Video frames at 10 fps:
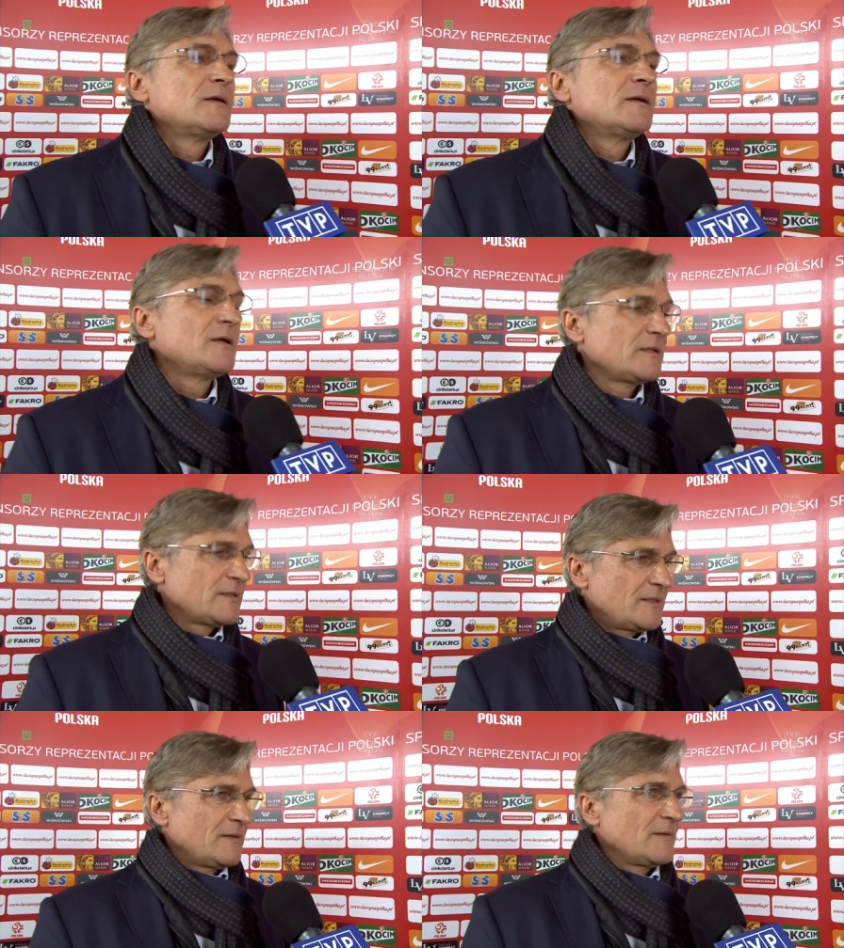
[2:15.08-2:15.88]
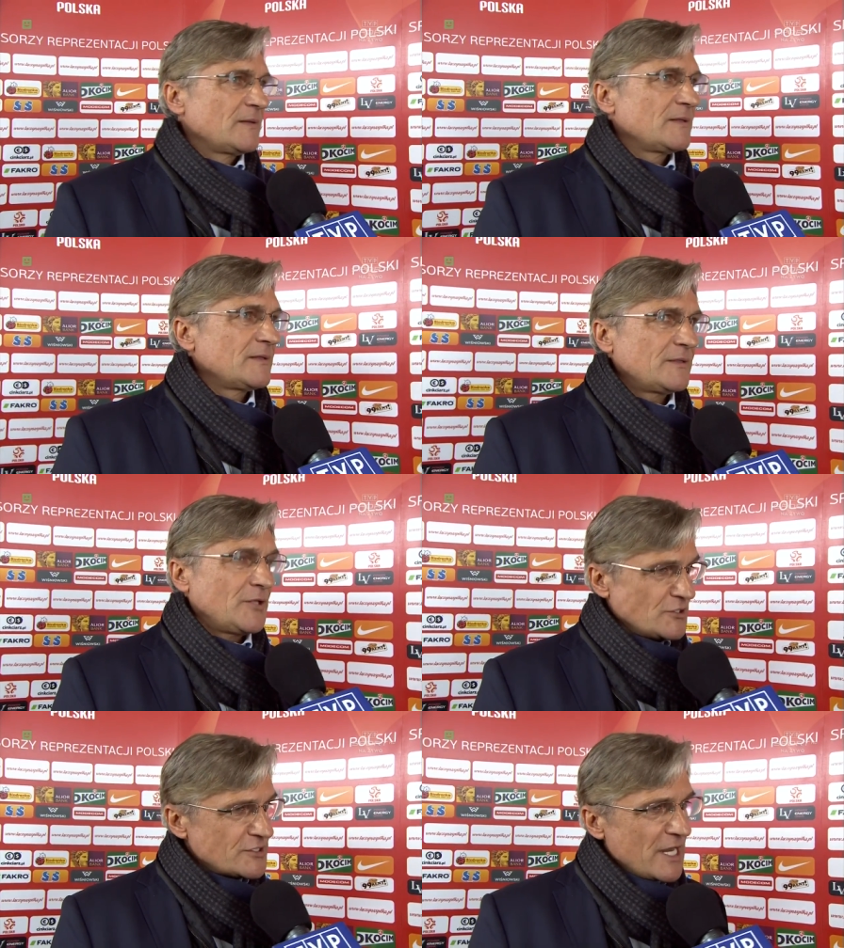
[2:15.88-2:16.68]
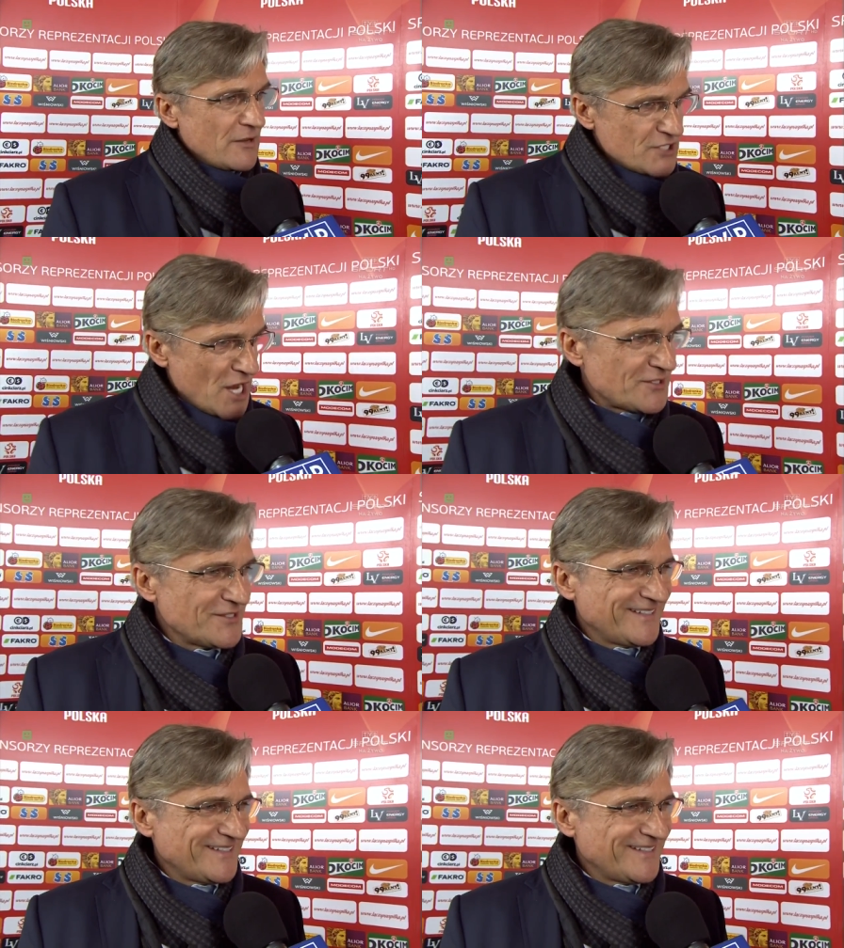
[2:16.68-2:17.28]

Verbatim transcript: E, to zostaje w szatni.